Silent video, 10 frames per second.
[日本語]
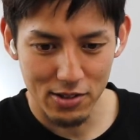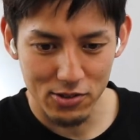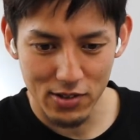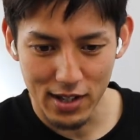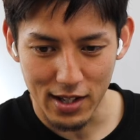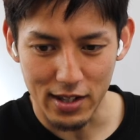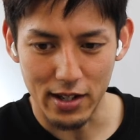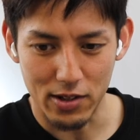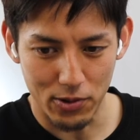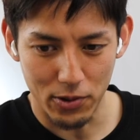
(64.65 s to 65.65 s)
拭えないんだ
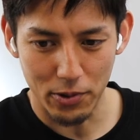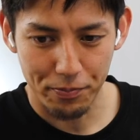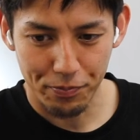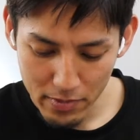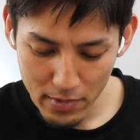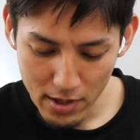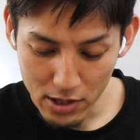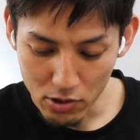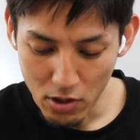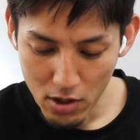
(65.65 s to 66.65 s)
けど、
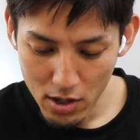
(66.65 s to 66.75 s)
あと